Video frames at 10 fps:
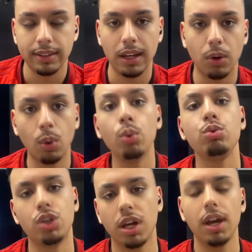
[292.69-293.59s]
né,
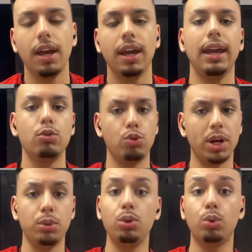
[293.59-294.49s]
onde é, o
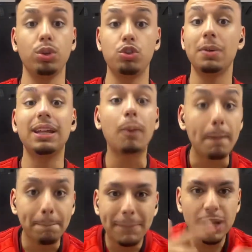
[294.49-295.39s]
jogador do Curitiba dá uma
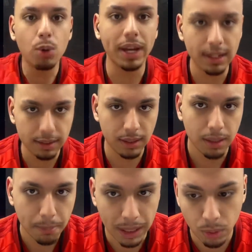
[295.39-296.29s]
pirueta
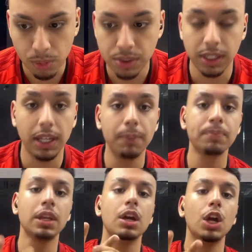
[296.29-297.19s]
para conseguir